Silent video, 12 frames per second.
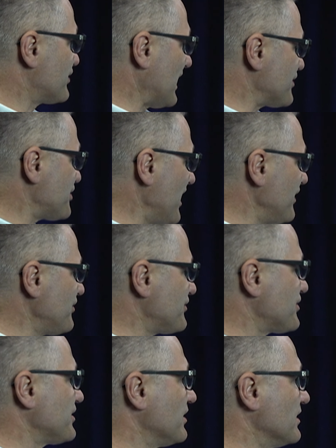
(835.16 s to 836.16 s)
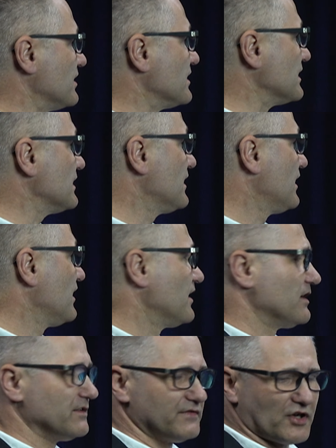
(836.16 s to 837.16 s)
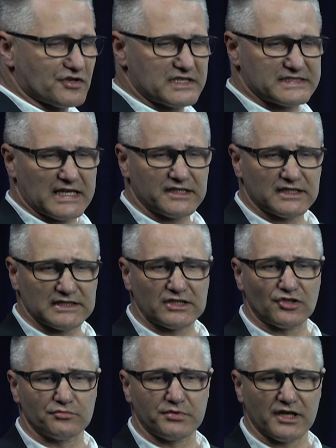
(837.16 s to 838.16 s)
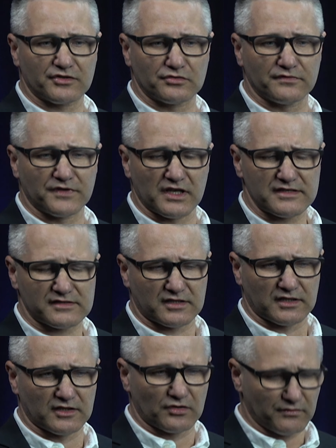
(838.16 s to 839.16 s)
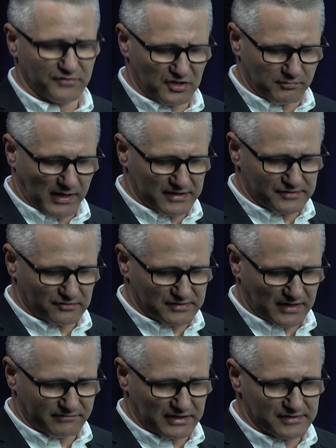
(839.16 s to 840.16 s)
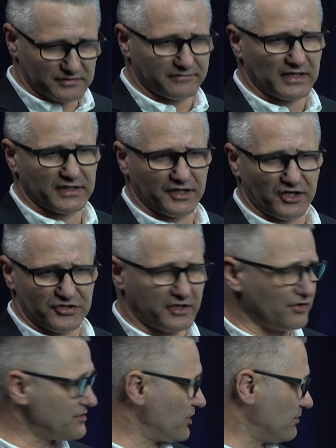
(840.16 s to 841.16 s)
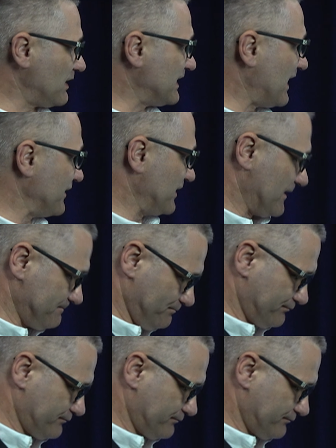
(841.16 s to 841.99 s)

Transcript: ta część y, wykorzystania nanoobiektów jest y, również bardzo zaawansowana, jeśli chodzi o badania.